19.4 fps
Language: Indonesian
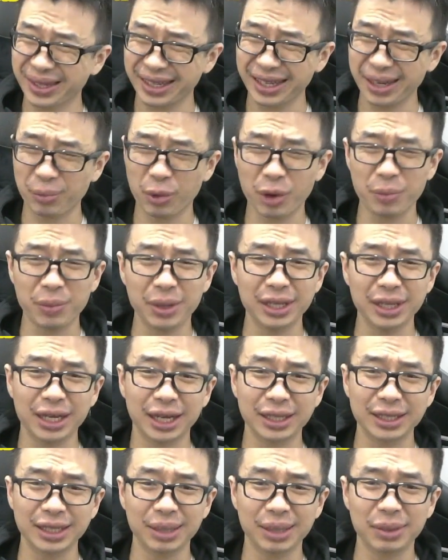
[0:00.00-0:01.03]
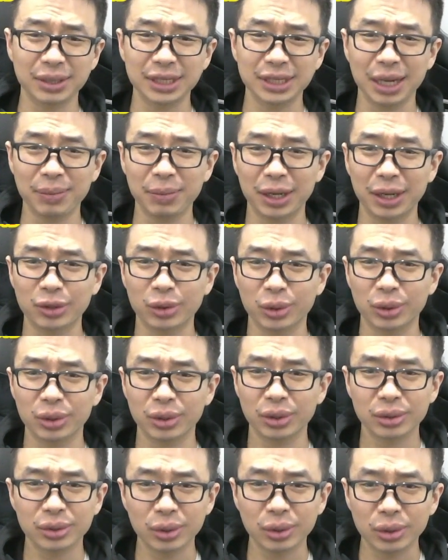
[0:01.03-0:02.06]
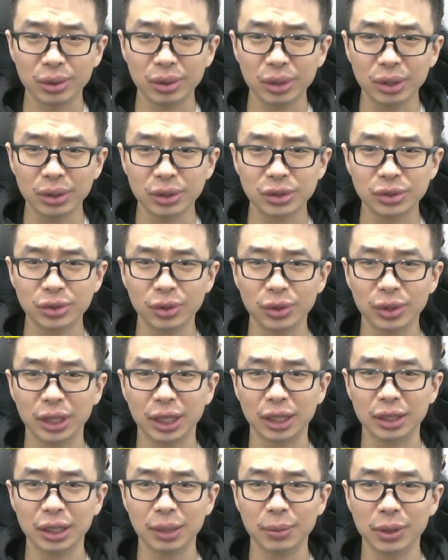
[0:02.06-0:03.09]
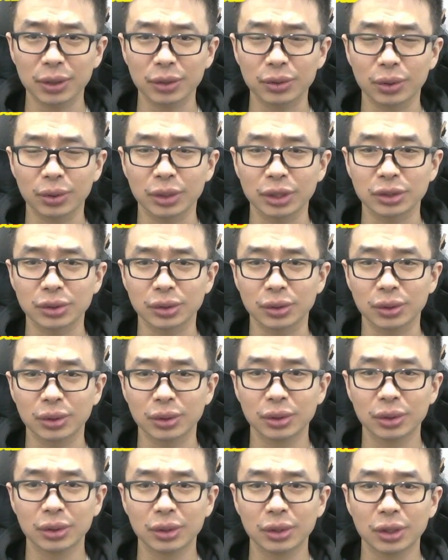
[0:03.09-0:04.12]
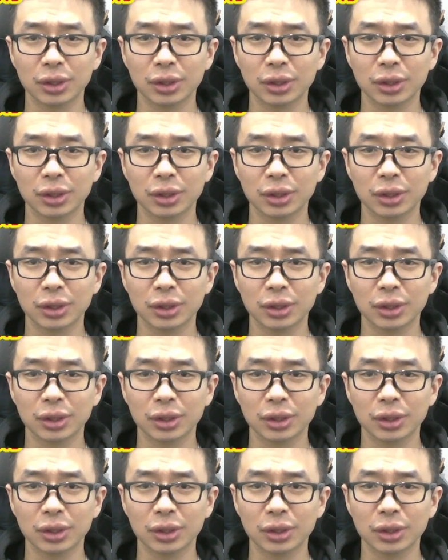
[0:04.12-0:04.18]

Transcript: ya Pogba diganti sama siapa ya Tol Toliso ya siapa tuh Toliso